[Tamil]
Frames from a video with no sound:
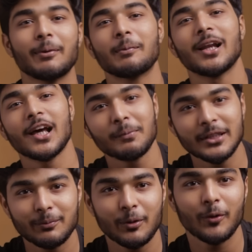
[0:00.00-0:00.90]
இப்போ நம்ம எல்லாருமே
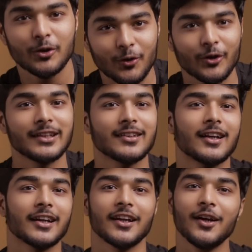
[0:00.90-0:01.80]
ஜிம்முக்கு போகிறதுக்கு ஒரு
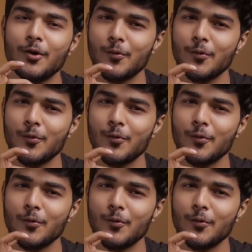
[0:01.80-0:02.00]
ரீசன் இருக்குது